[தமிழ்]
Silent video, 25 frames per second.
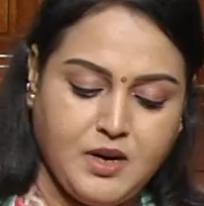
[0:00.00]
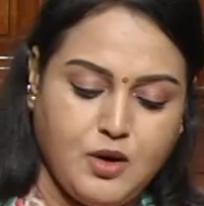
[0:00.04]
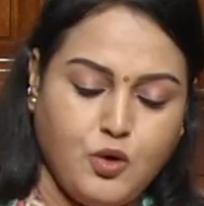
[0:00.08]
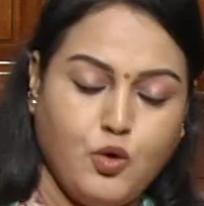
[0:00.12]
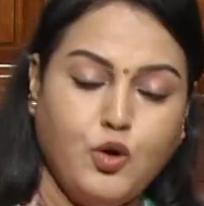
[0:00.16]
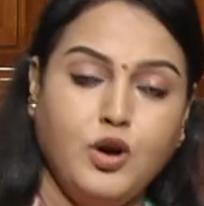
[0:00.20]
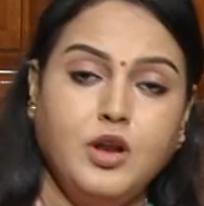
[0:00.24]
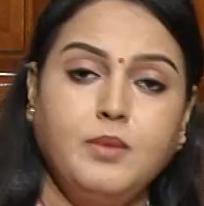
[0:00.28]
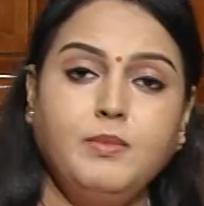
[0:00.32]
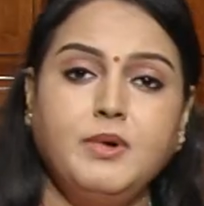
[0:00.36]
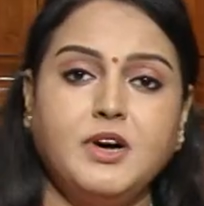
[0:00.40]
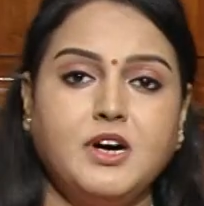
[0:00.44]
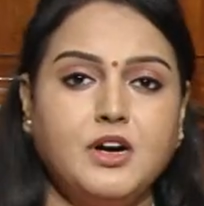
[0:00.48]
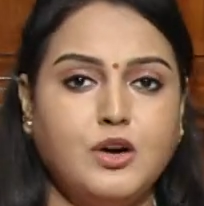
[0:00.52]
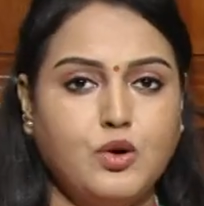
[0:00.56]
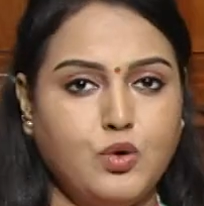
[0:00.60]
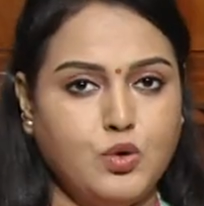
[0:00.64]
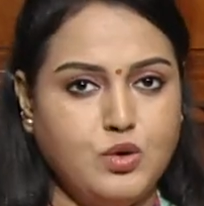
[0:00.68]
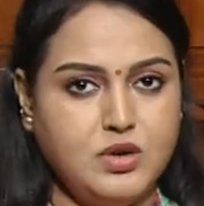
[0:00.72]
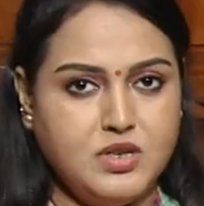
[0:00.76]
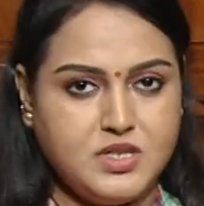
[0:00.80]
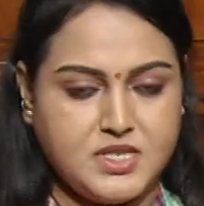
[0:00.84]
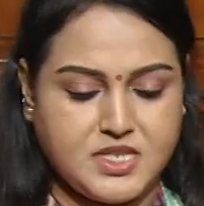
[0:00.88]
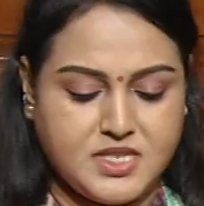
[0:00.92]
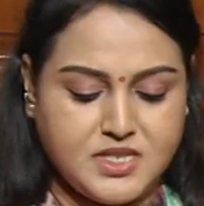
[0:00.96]
உடம்புக்கு
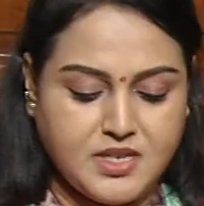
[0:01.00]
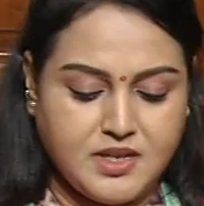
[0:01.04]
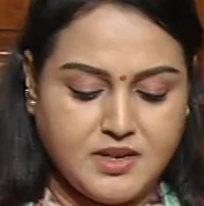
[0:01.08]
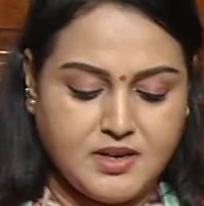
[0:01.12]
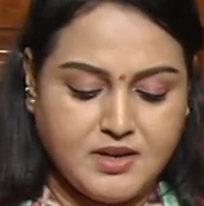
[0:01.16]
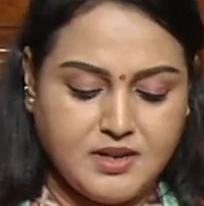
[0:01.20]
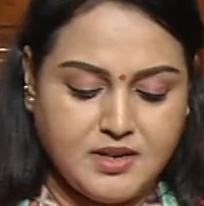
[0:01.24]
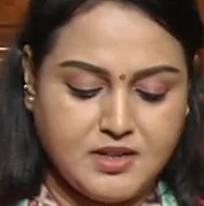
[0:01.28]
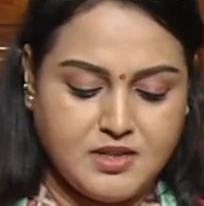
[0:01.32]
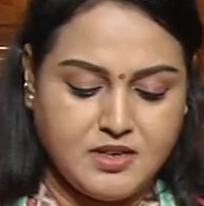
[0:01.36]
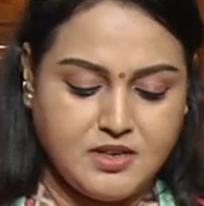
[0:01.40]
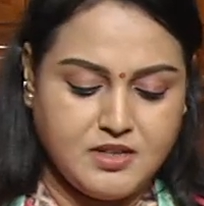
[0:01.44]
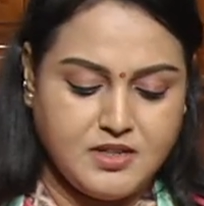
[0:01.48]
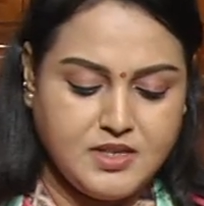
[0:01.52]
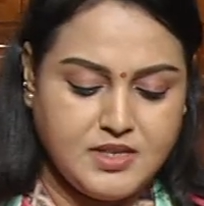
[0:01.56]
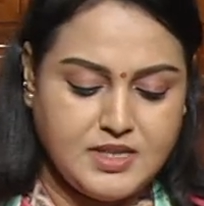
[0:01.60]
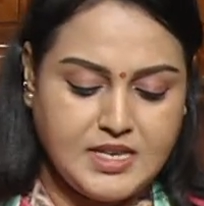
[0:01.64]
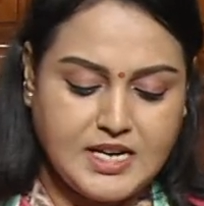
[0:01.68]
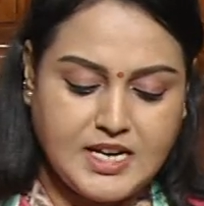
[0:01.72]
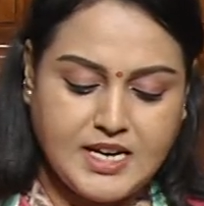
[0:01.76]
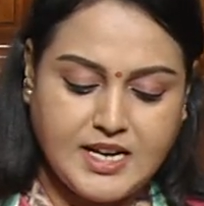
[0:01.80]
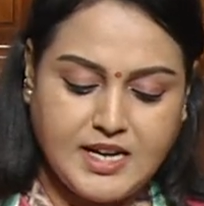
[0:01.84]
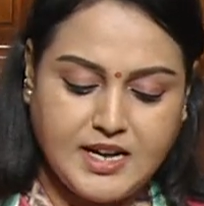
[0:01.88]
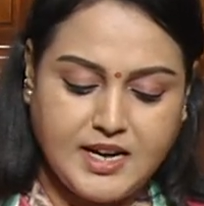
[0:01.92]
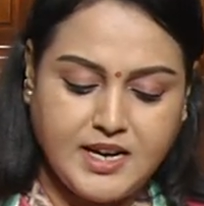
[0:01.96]
குளிர்ச்சி அதாவது
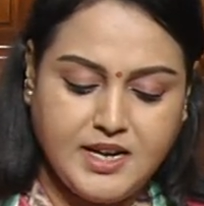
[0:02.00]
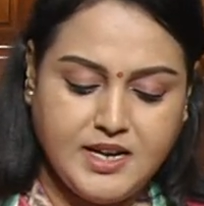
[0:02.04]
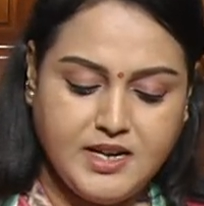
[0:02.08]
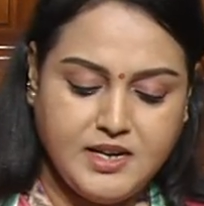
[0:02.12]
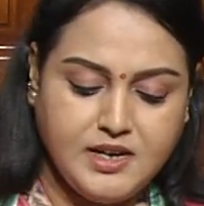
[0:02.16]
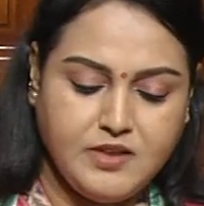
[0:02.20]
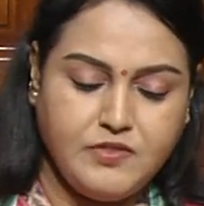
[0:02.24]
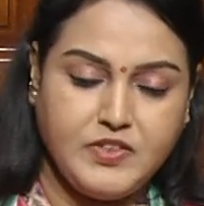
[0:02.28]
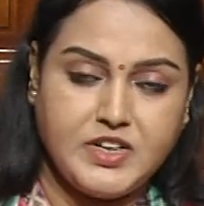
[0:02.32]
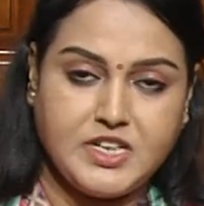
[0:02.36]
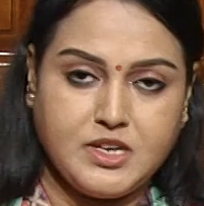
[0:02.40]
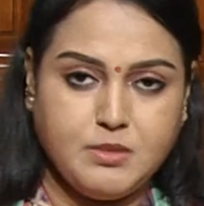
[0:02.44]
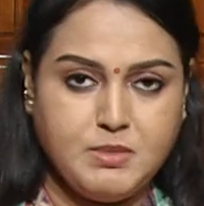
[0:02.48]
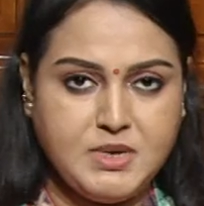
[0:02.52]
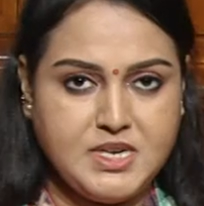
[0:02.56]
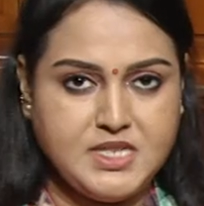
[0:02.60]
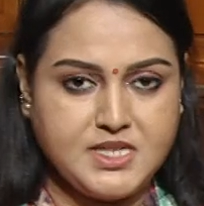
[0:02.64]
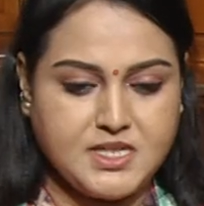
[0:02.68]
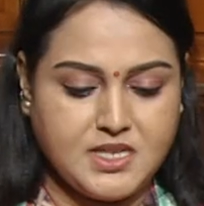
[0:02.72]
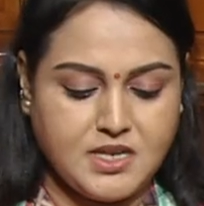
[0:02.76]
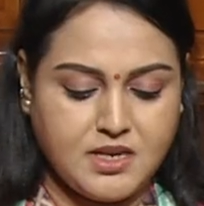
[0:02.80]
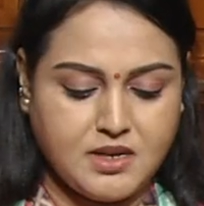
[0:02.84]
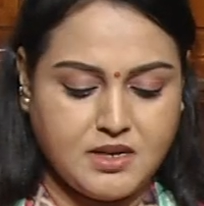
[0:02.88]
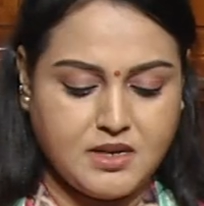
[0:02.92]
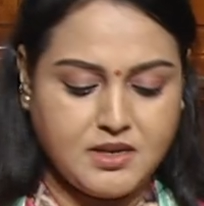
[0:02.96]
இதில் நிறைய விட்டமின்ஸ்
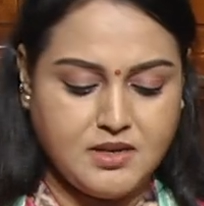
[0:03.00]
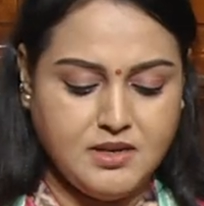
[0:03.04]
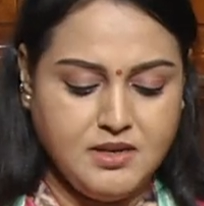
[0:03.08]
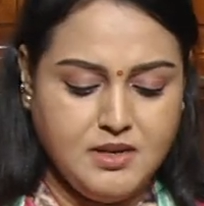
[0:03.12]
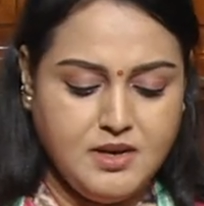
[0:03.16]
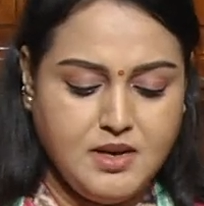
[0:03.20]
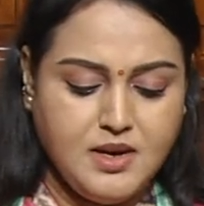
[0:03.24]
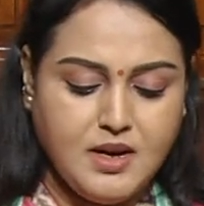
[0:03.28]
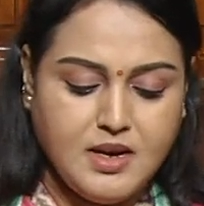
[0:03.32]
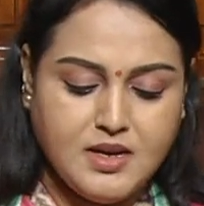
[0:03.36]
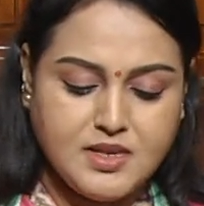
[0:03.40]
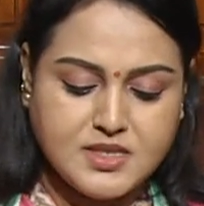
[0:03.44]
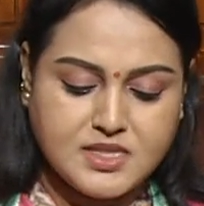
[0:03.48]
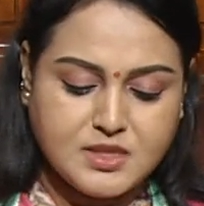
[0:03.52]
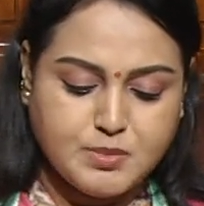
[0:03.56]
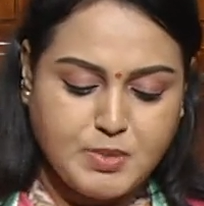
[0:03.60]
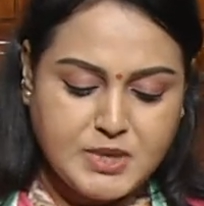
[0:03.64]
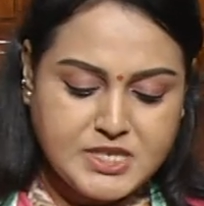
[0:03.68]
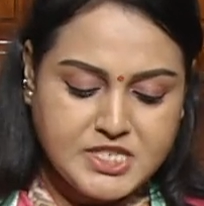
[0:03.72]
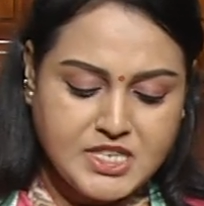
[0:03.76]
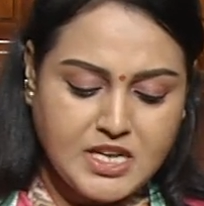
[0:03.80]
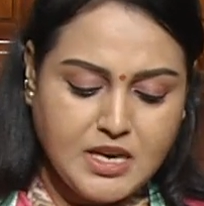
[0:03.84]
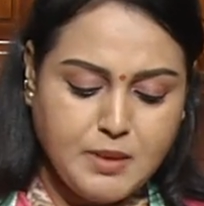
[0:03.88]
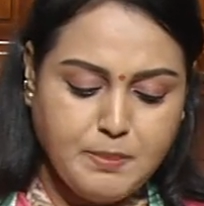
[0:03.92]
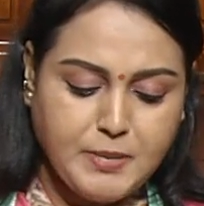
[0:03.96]
இருக்குது
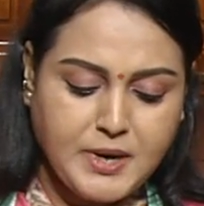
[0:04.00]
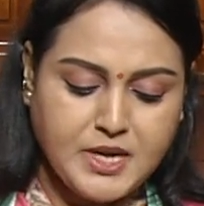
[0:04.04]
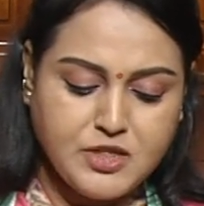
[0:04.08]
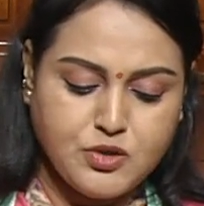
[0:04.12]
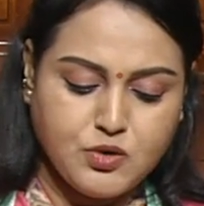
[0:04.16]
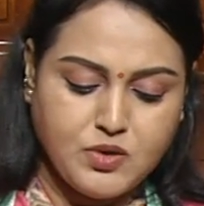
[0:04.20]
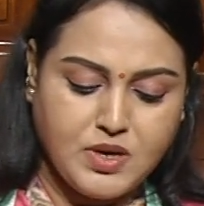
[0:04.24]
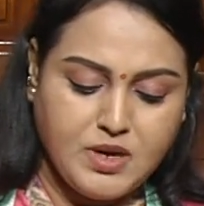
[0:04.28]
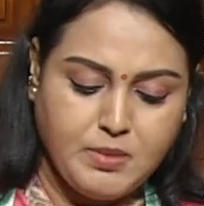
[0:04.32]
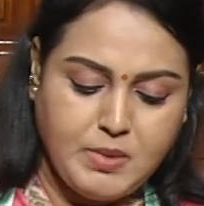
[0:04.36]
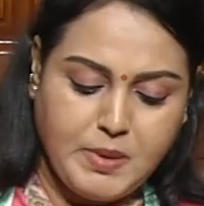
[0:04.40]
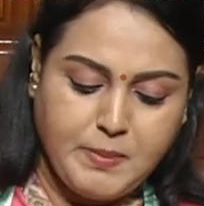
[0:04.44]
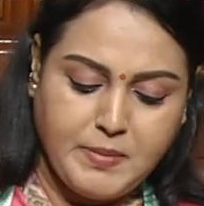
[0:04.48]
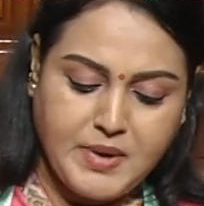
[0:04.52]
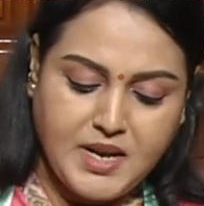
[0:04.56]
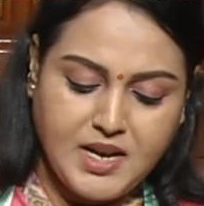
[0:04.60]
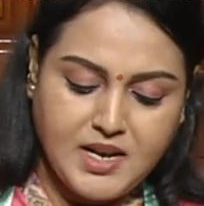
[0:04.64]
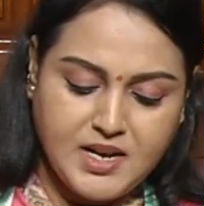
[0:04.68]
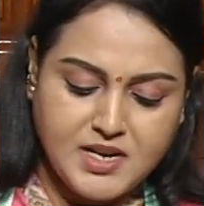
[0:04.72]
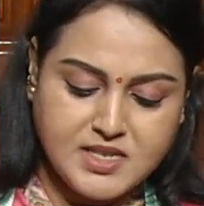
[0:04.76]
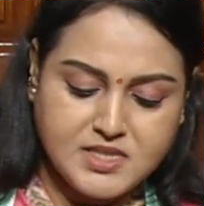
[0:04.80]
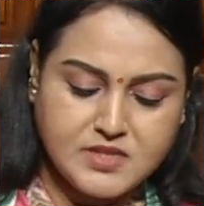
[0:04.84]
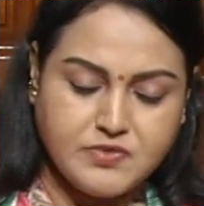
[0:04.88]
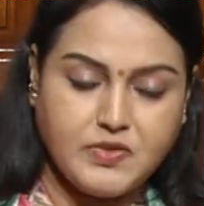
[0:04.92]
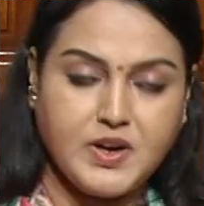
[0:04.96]
ஸ்பெஷலி பார்த்தோன்னா நம்ம
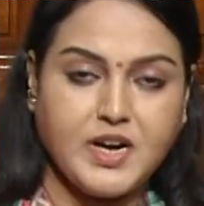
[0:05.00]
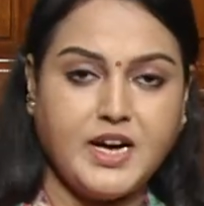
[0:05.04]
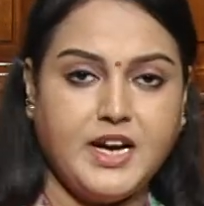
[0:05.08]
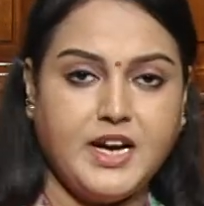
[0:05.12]
மில்லட்ஸ் வகை